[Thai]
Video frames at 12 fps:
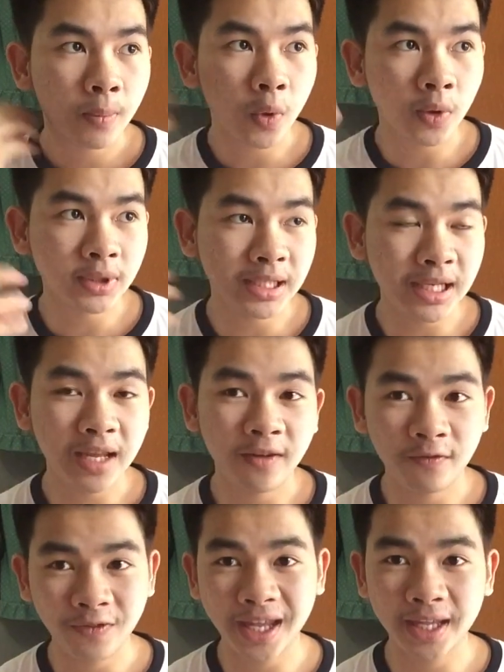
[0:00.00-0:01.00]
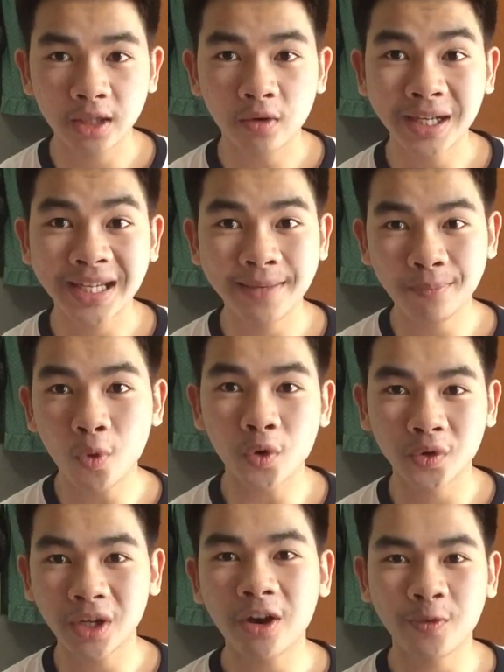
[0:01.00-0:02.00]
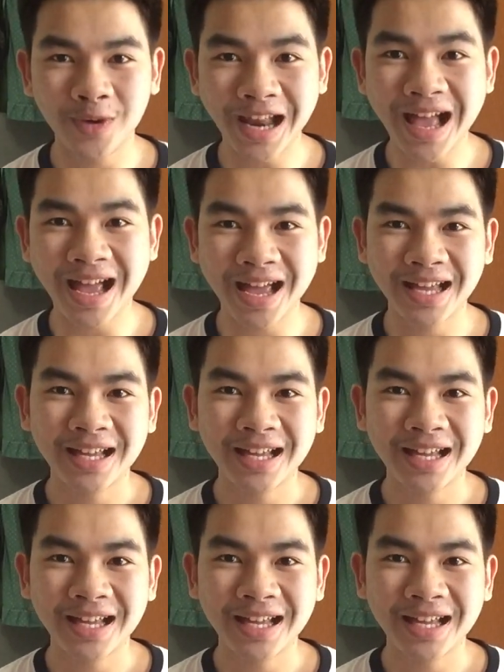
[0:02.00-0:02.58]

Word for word: positive think หรือว่าคิดบวกอยู่ตลอดเวลา